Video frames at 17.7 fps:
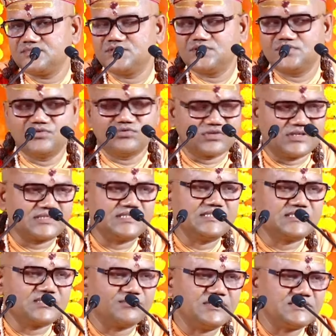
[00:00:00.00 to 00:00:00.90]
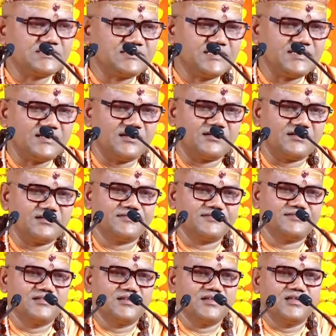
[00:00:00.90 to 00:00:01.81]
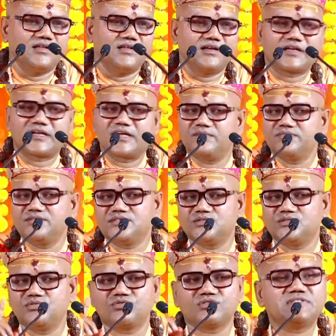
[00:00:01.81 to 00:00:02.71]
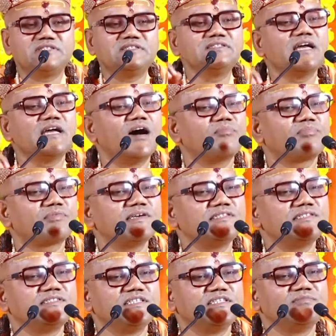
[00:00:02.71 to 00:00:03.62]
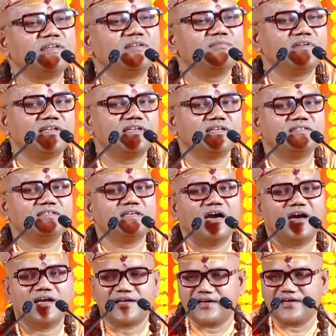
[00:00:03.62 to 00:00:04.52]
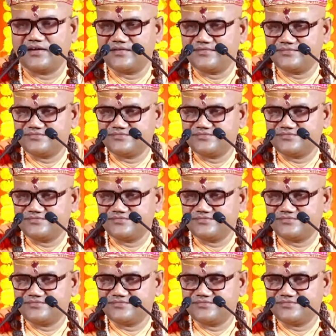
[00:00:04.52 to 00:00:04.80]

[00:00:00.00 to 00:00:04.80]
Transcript: दुर्गति समझते ना कभी दुर्दिन आपके जीवन में नहीं आएगा